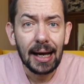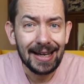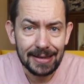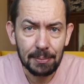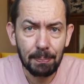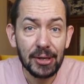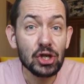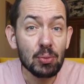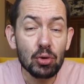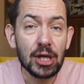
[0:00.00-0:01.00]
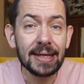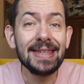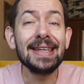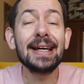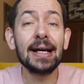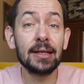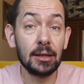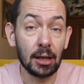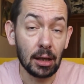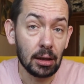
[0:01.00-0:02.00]
они почему-то
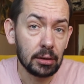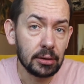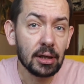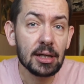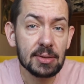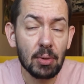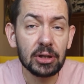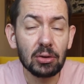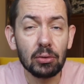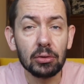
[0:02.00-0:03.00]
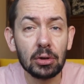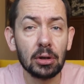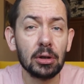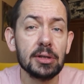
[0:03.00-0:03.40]
никогда не рассматривают э,